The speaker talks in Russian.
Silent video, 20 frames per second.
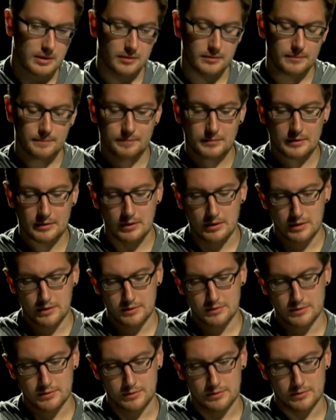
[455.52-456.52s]
так.
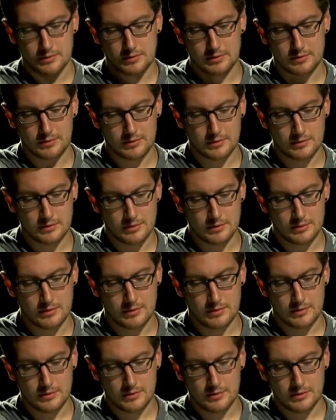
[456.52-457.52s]
Я, э
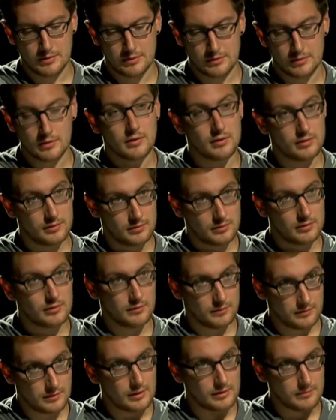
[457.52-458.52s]
э, э,
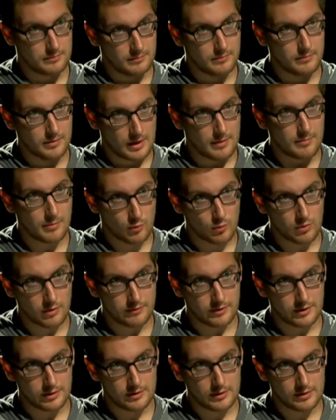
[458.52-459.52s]
э, я могу
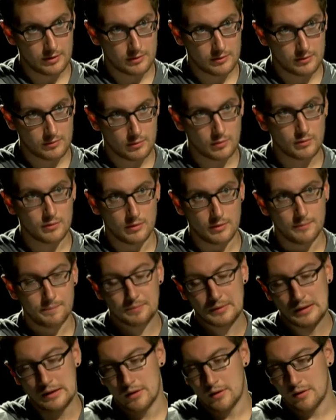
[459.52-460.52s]
говорить, да? Да, конечно.
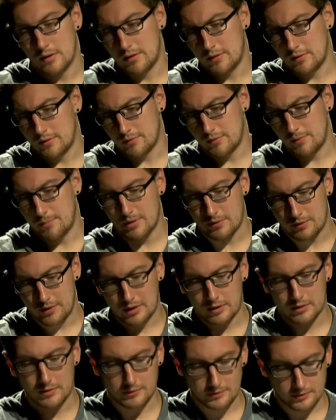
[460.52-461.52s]
Да? Во-первых,
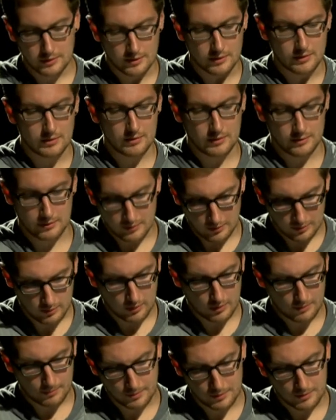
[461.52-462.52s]
я хотел сказать,
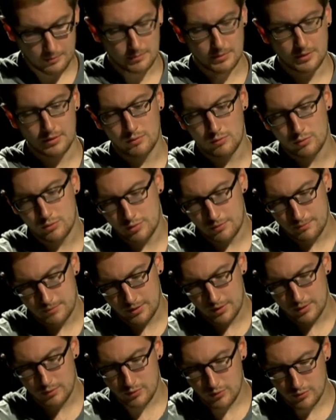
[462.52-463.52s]
пред, предыдущем
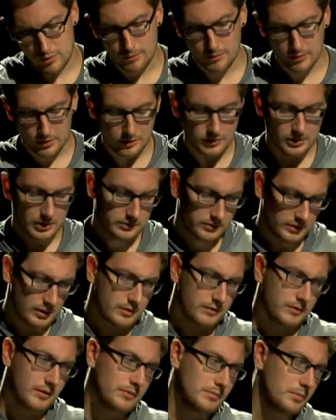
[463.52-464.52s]
периоде чем отличаюсь от
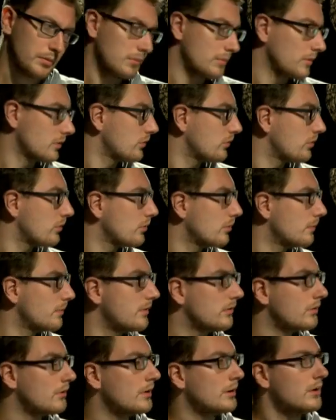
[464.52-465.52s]
этого, я вспомнил еще одну
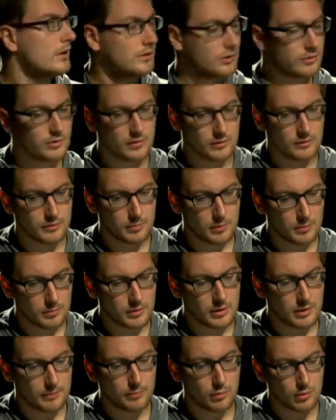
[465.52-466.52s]
мысль, точнее не
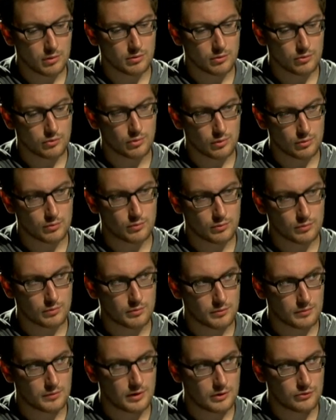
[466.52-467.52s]
вспомнил, я понял еще одну
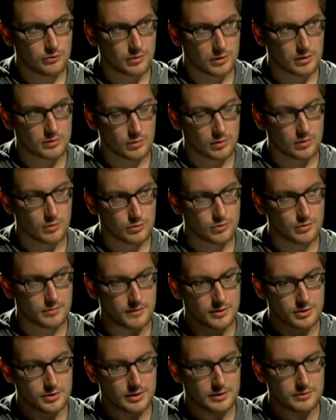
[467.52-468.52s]
вещь, которая очень
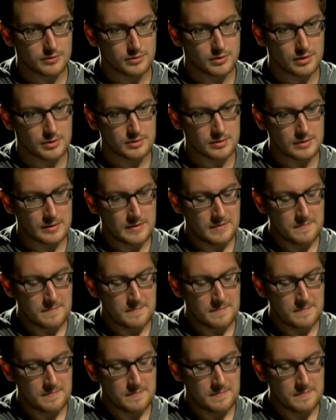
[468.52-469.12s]
важна сейчас.